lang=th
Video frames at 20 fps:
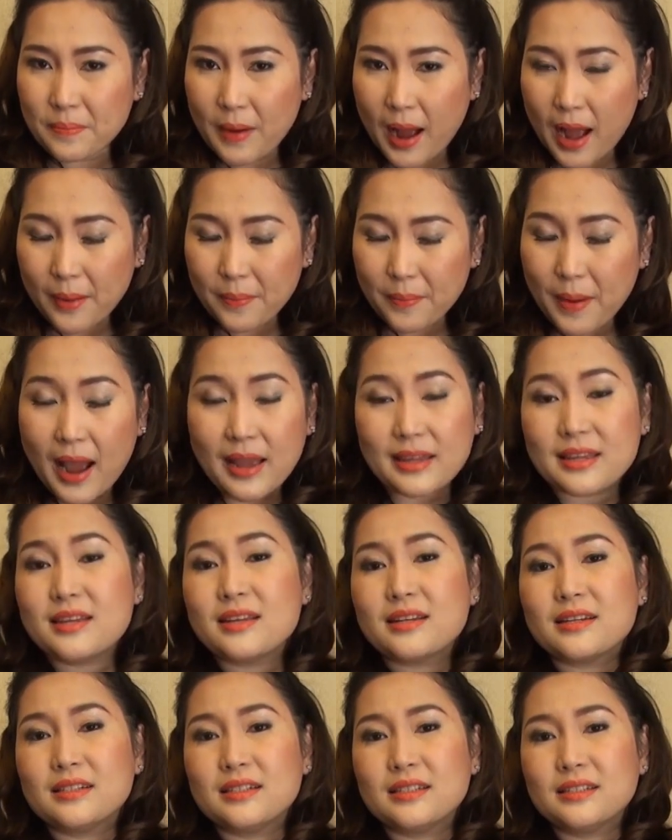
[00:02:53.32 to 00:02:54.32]
มากมาย
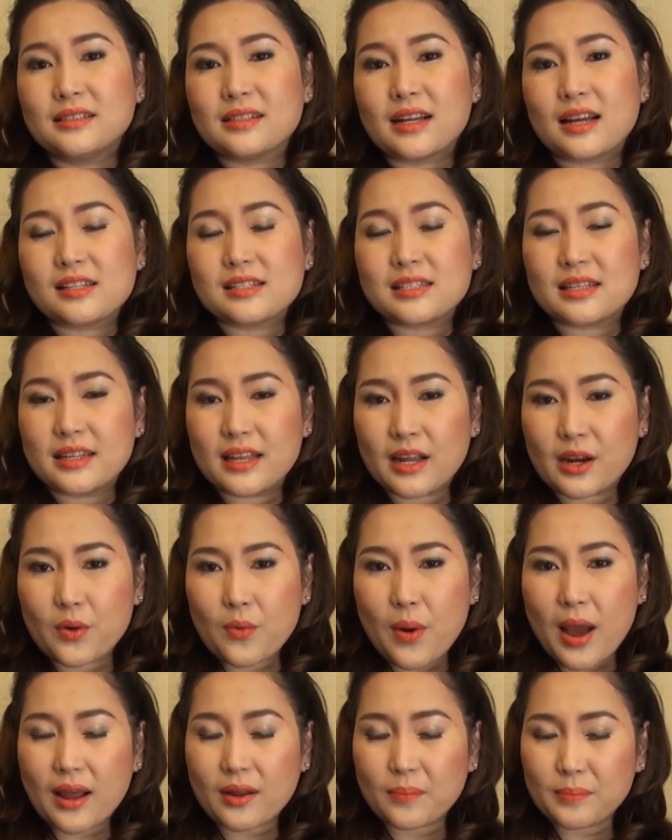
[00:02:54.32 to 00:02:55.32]
ยิ่งขึ้น ก็จะเรียก
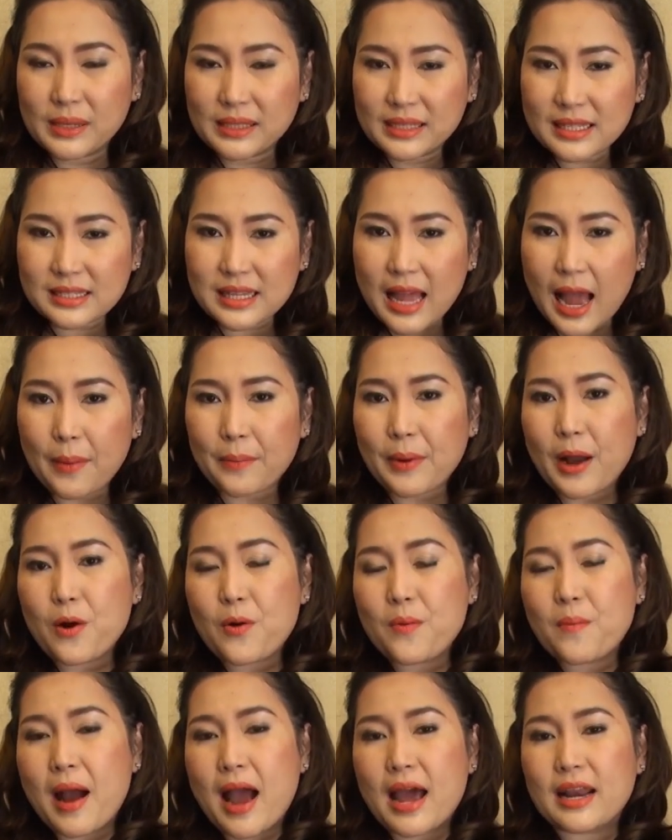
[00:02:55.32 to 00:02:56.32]
ได้ว่ามือที่3
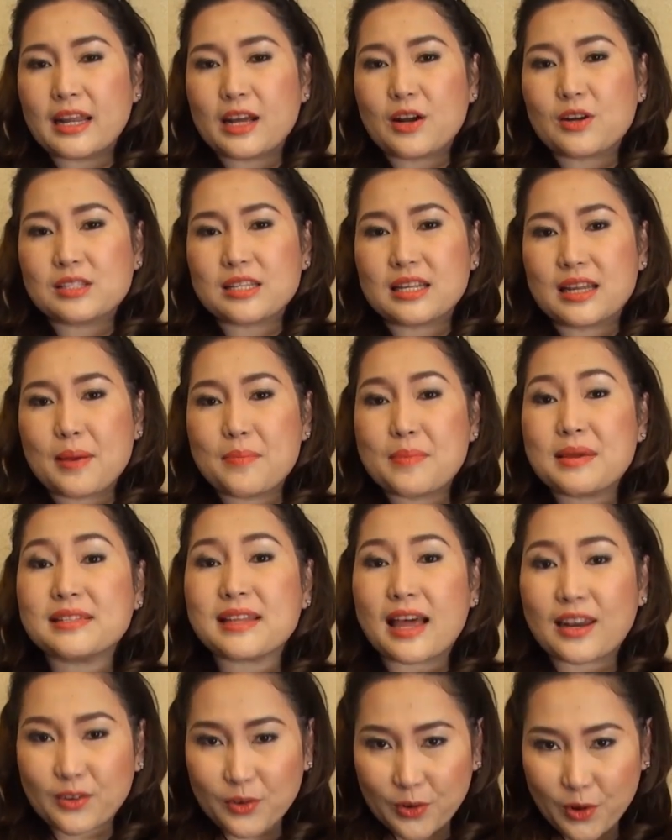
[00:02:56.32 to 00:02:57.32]
เข้ามาเนี่ยก็จะได้ไม่
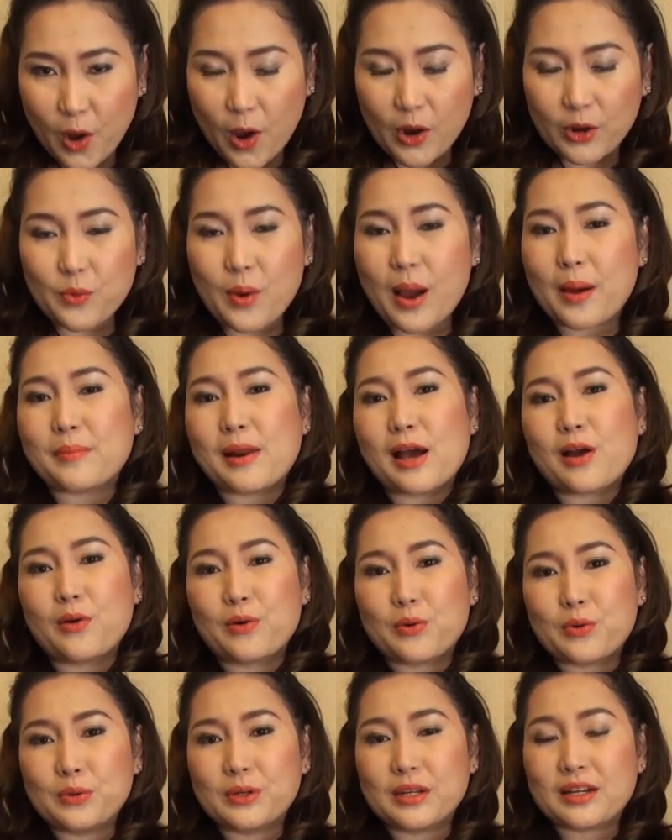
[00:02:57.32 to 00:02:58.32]
สั่นคลอนความรักข
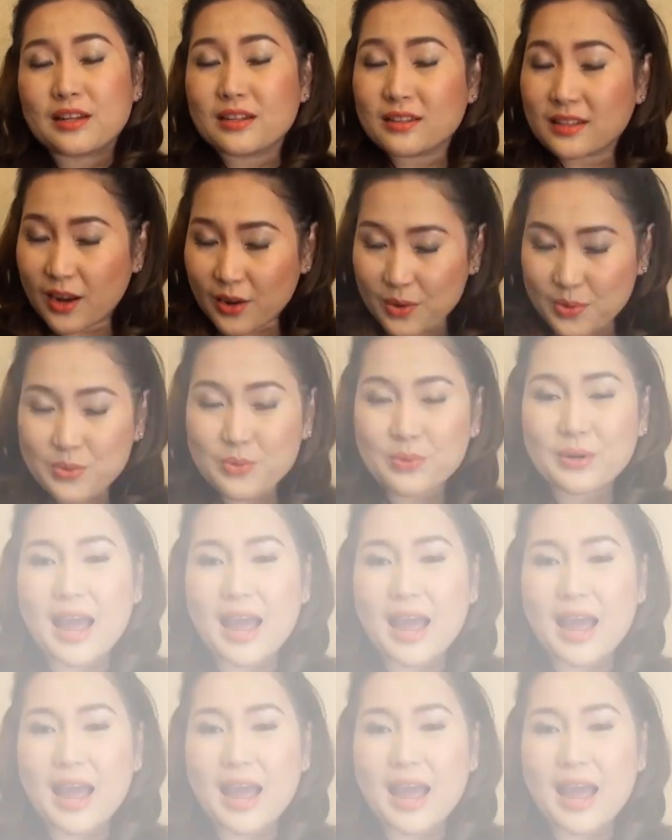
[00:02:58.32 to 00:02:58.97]
องคุณทั้งทั้งคู่